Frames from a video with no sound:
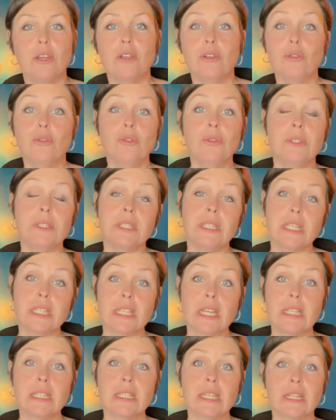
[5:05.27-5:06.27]
Une
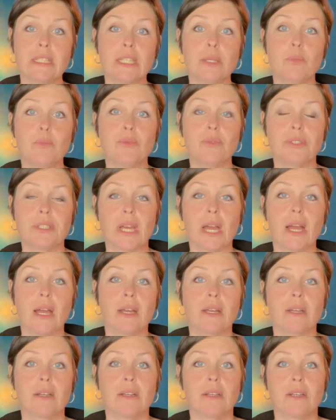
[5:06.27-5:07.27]
dizaine d'années plus
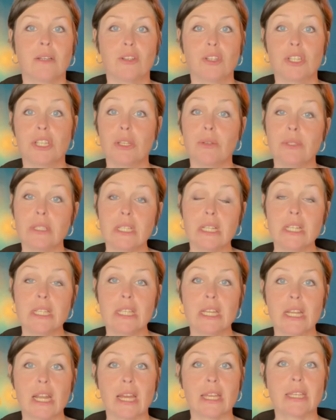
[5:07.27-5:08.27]
tard, euh, j'ai
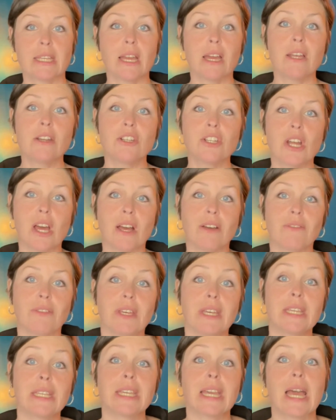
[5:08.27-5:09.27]
utilisé la cage
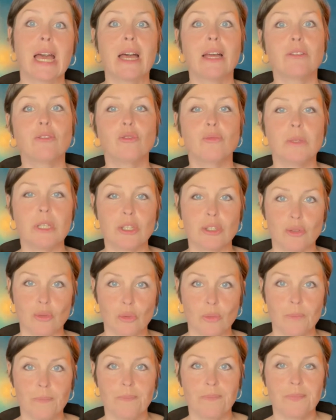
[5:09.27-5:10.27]
avec un de mes
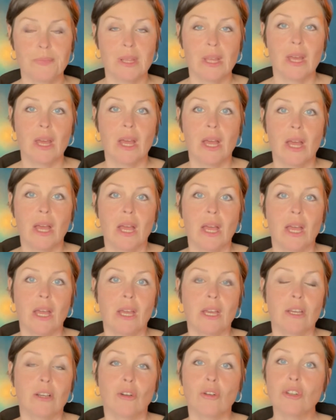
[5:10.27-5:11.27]
chiots.
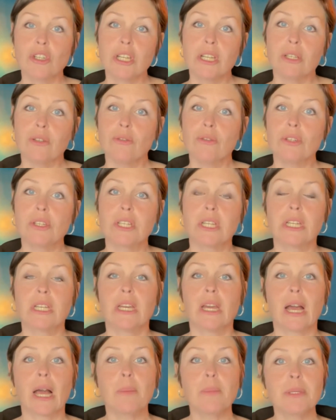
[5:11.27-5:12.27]
Quand je l'ai eu,
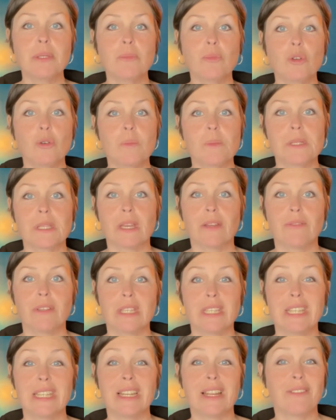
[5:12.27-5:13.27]
j'ai rapidement
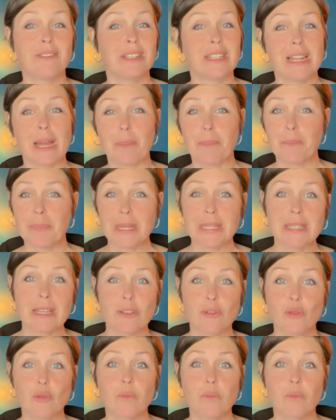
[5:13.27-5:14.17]
observé qu'il avait de la peine à se